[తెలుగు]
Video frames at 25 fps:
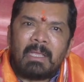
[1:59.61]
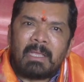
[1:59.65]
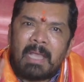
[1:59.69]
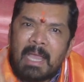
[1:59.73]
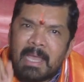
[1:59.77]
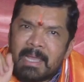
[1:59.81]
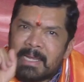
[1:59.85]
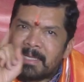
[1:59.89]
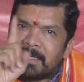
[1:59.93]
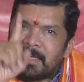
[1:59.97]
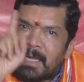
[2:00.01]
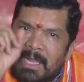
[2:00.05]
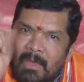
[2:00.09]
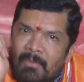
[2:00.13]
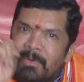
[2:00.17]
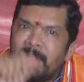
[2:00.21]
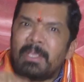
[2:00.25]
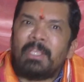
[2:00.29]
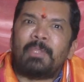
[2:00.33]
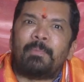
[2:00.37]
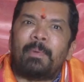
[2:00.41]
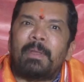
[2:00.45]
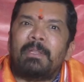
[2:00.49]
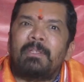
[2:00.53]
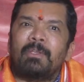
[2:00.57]
కాంగ్రెస్ వాళ్ళు
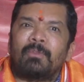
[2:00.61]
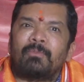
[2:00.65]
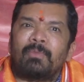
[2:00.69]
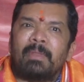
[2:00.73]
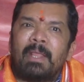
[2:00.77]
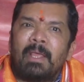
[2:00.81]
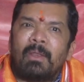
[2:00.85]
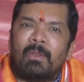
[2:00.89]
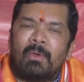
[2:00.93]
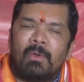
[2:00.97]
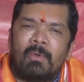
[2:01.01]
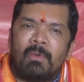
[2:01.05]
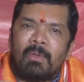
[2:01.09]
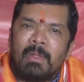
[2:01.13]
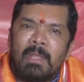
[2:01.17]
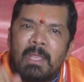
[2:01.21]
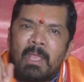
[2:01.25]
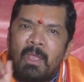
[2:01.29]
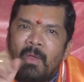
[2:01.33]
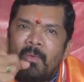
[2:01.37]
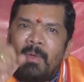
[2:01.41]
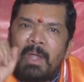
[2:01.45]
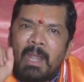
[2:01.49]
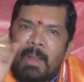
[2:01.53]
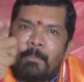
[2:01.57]
అవినీతి పని చెప్తున్నారు
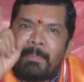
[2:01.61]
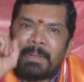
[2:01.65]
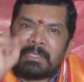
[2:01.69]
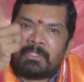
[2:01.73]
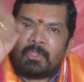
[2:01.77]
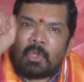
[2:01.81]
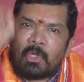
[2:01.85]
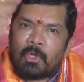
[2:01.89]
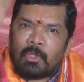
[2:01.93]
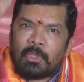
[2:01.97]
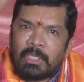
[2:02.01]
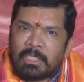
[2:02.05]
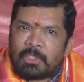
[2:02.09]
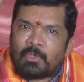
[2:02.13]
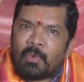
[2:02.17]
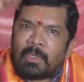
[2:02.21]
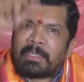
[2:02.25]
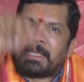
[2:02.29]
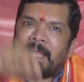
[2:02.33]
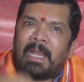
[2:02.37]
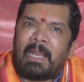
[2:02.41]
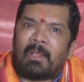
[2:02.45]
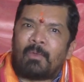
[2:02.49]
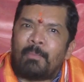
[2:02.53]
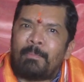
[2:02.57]
వాళ్ళ పంచులో
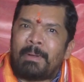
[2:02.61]
తీసుకొట్టాలి